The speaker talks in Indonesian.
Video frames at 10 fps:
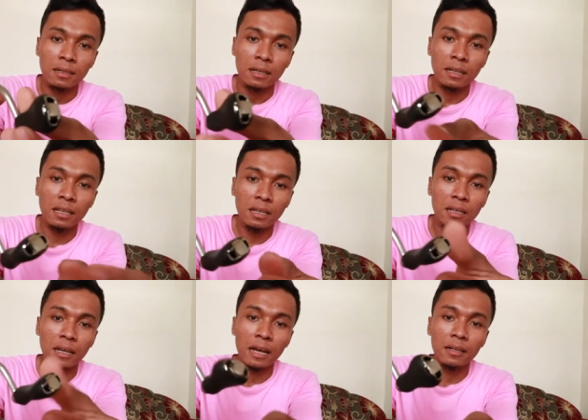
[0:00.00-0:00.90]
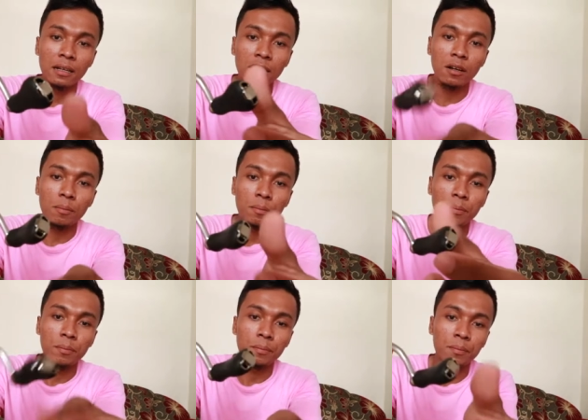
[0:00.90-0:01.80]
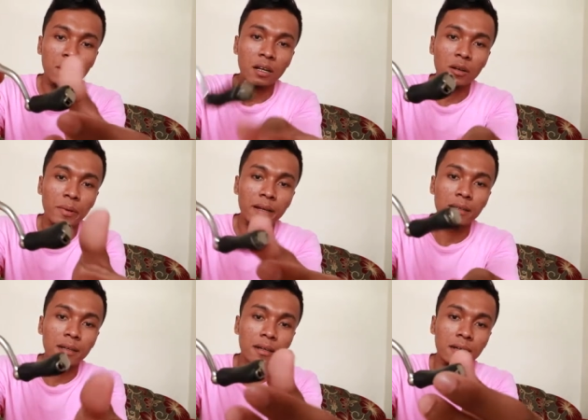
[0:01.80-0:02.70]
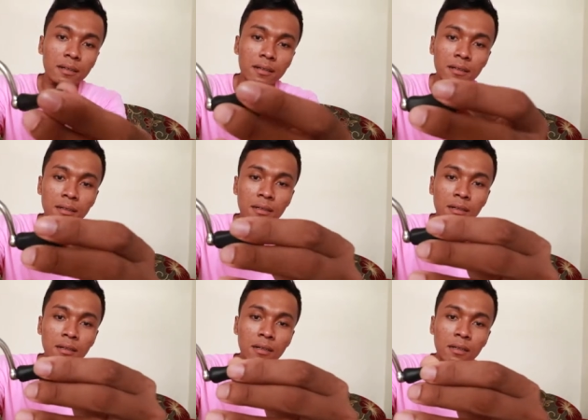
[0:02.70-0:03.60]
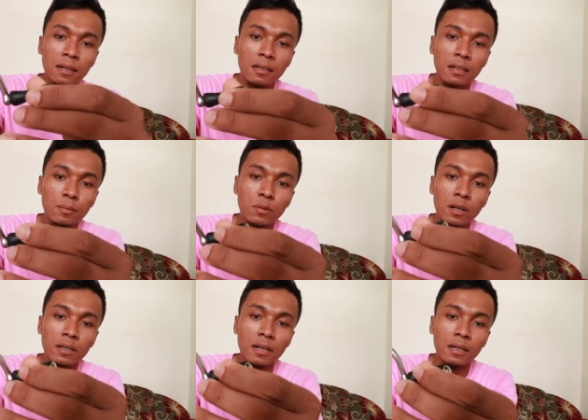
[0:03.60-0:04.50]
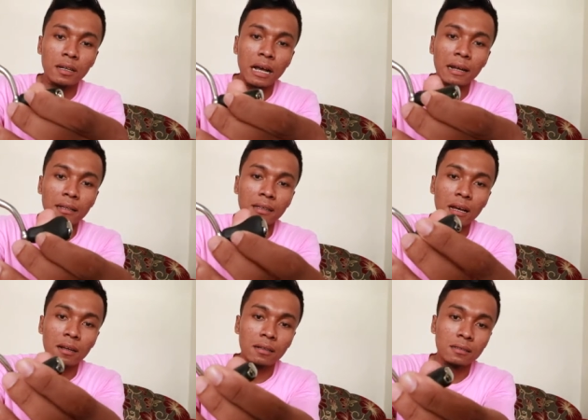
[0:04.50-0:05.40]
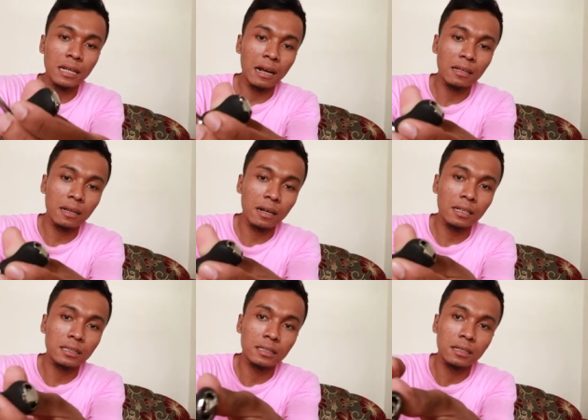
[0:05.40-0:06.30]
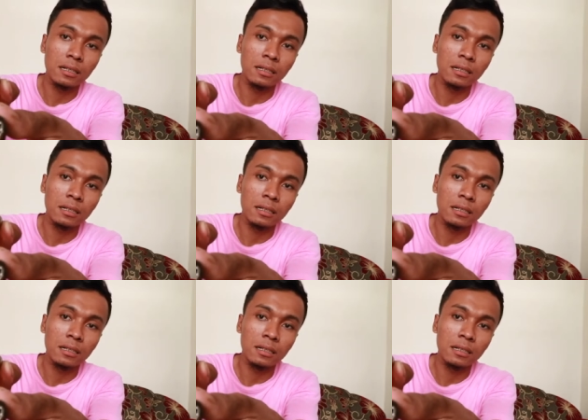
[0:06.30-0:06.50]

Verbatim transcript: ini handle knob knob handle-nya dia terbuat dari karet yang sangat keras